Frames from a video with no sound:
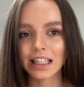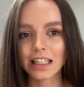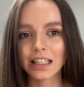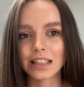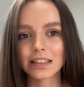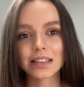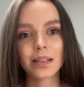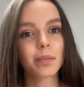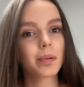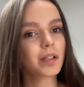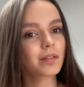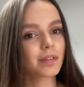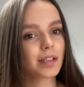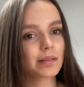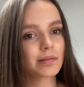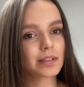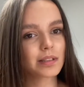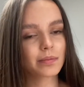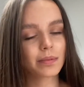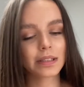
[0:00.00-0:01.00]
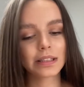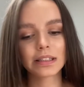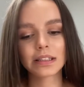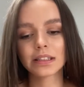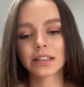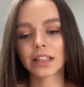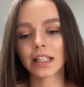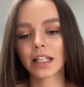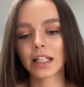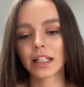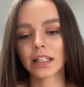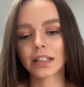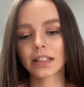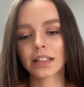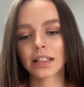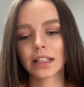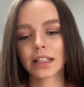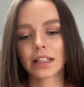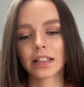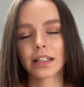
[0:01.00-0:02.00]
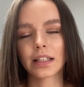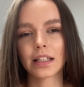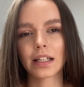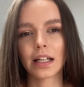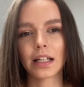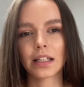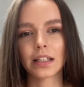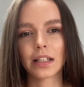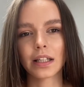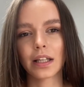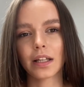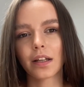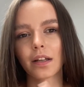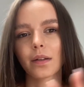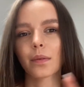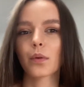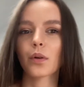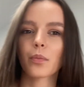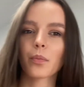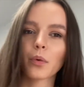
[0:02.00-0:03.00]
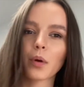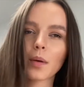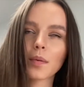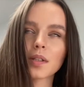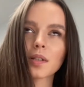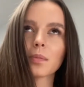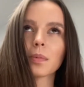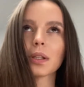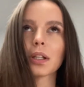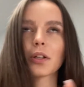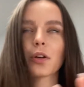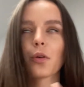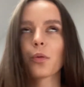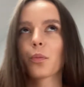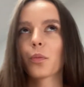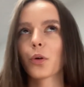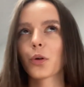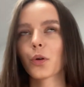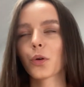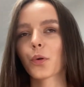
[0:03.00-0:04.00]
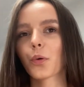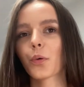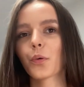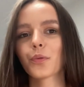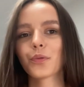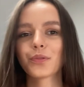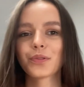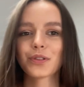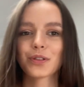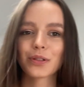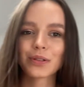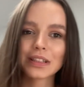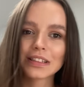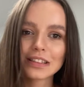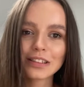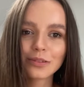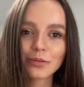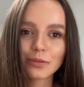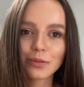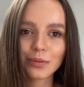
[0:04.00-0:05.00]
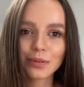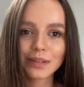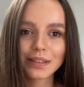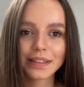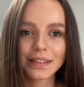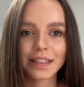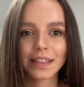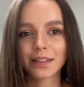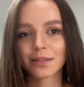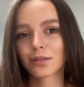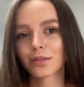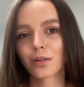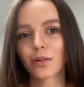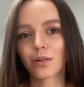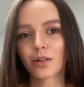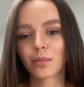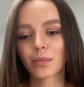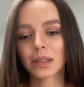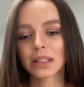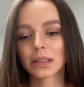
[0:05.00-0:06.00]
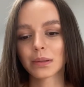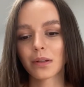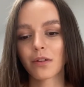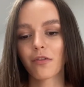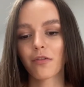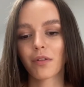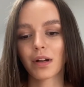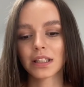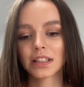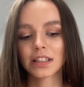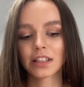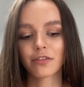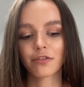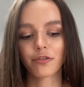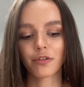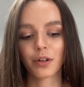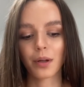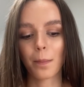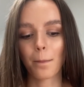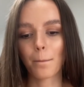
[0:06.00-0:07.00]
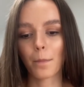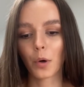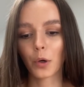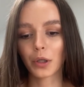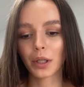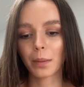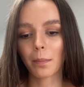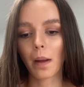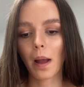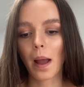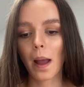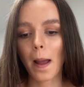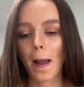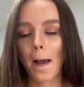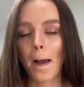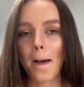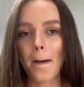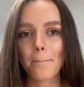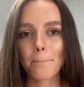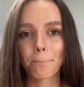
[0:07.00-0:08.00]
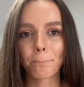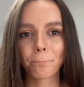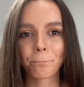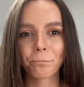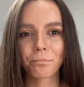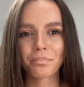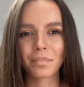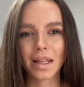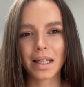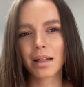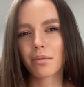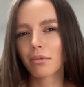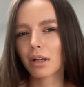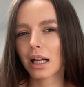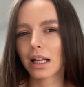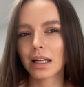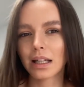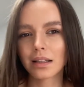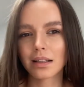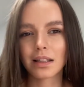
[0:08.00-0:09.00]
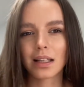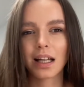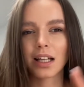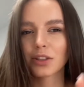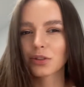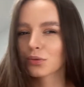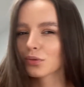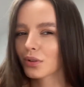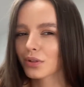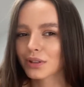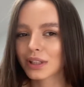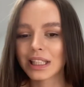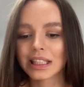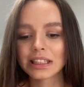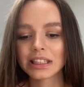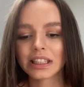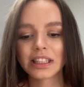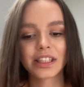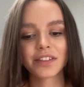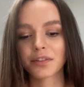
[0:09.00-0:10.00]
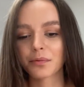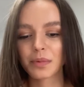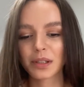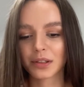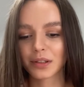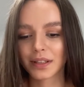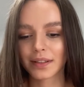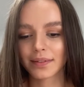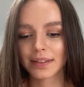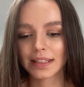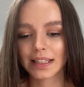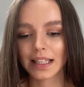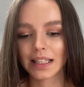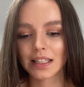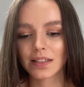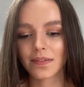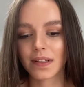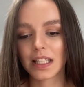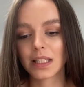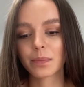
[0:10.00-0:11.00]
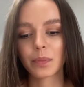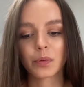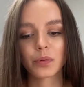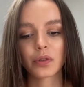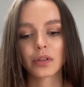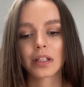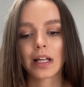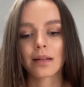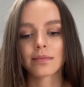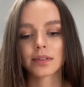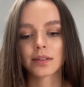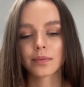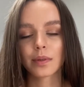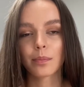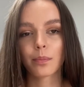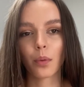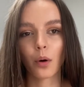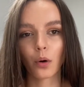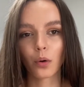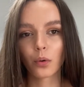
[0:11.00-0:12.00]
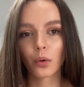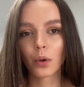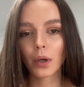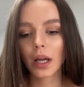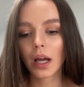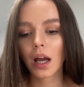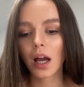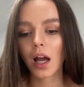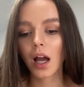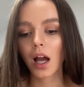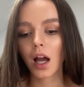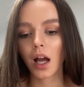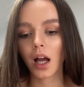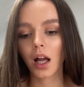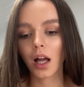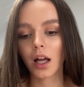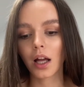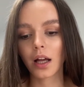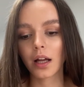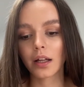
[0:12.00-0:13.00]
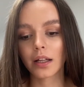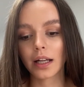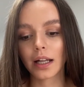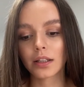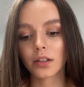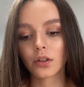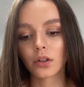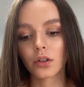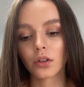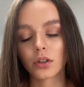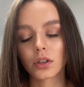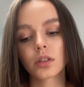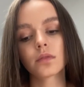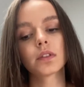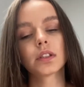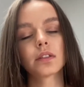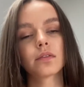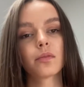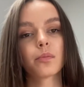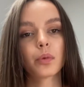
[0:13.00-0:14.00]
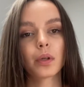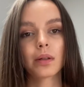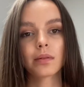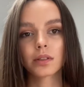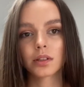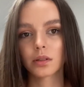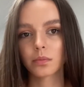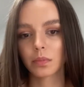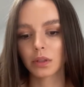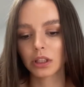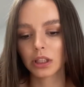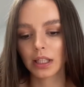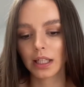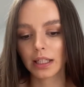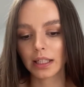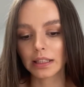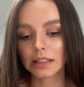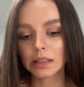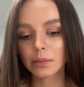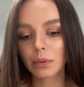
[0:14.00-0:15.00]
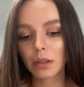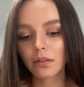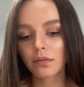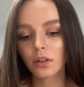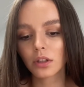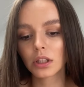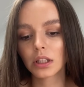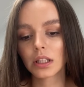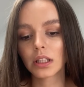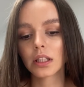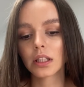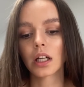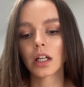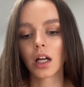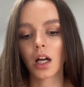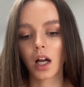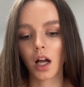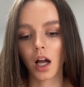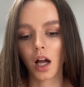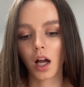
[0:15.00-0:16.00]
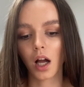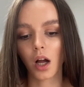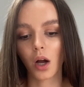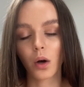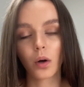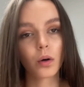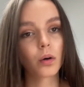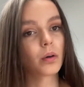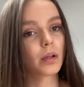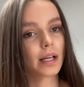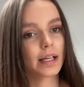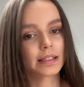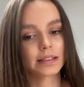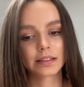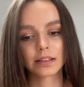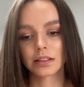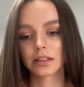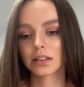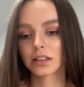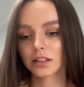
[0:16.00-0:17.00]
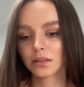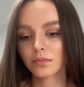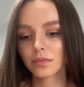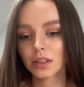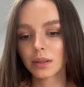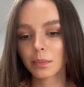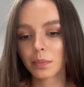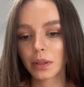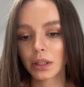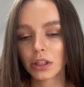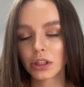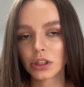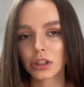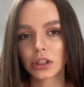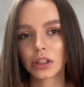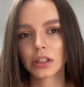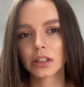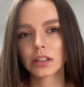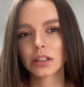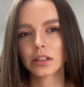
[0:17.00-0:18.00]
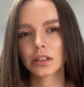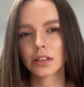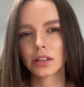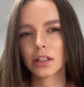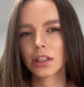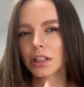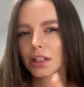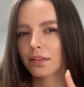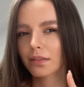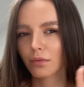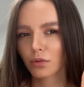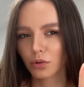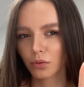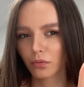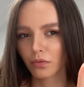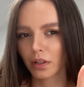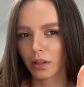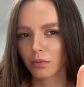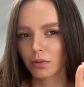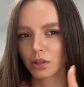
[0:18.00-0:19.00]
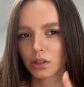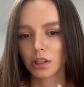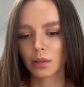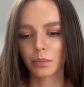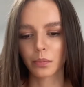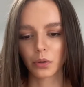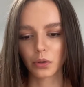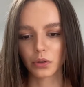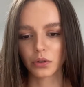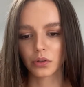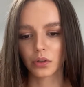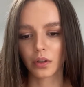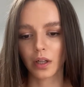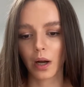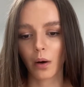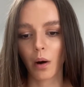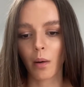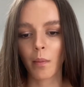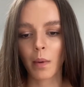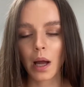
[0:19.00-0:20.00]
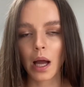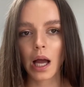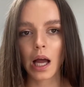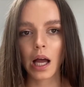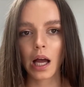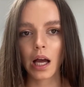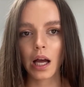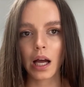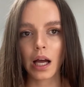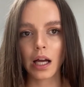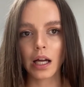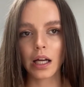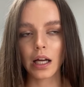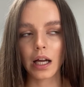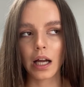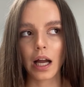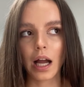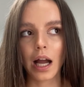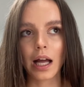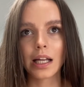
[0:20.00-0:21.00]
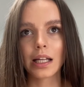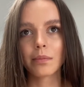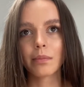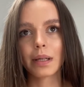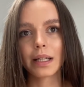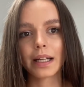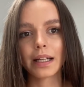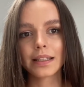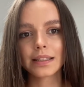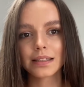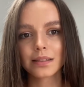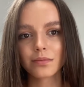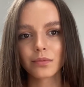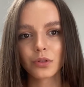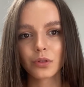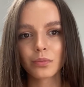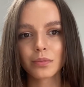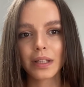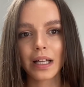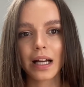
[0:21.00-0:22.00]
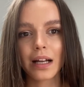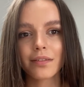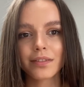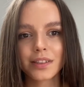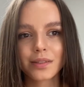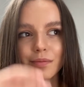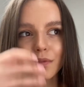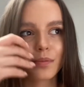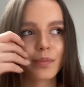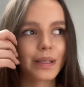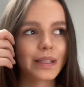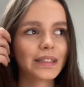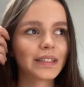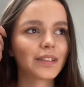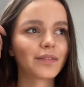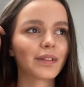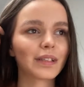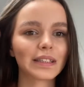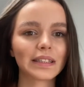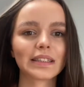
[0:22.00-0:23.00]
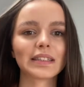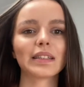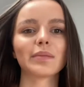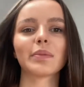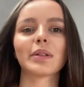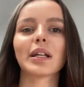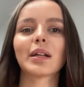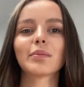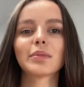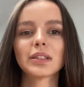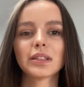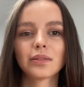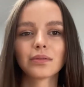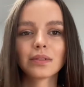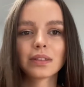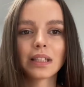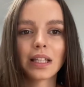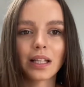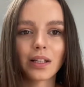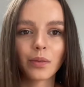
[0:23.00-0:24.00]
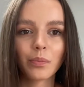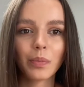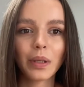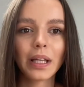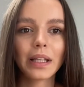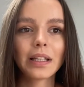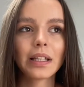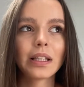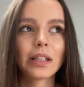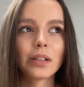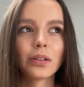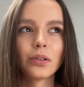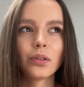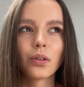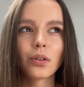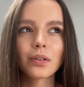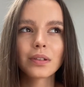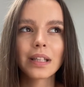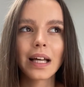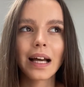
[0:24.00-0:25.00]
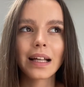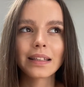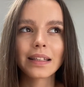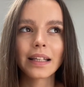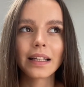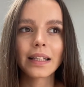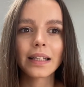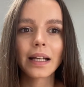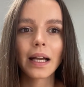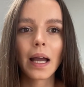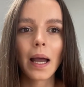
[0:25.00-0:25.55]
E, zaplanowałam sobie dzień, generalnie robiłam sobie taką moją codzienną rutynę, którą robię sobie właśnie w moim mm, takim kalendarzu, notesie, nie wiem jak to nawet nazwać, posprzątałam sobie pokój. A rano oczywiście wypiłam sobie szklankę ciepłej wody a, oraz zimny prysznic i nie wiem czy mówiłam, że się porozciągałam, e, ale mega jestem dumna. W tym momencie właśnie zabieram się za robienie notatek.